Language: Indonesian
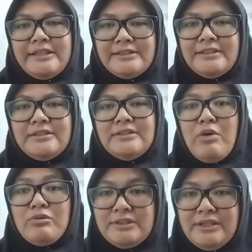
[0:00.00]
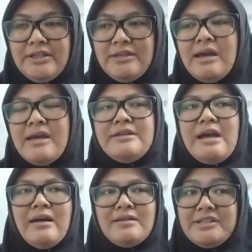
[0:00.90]
channel-channel awardi
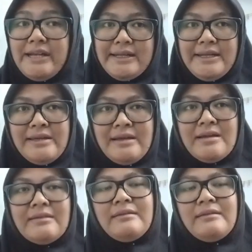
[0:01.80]
yang sharing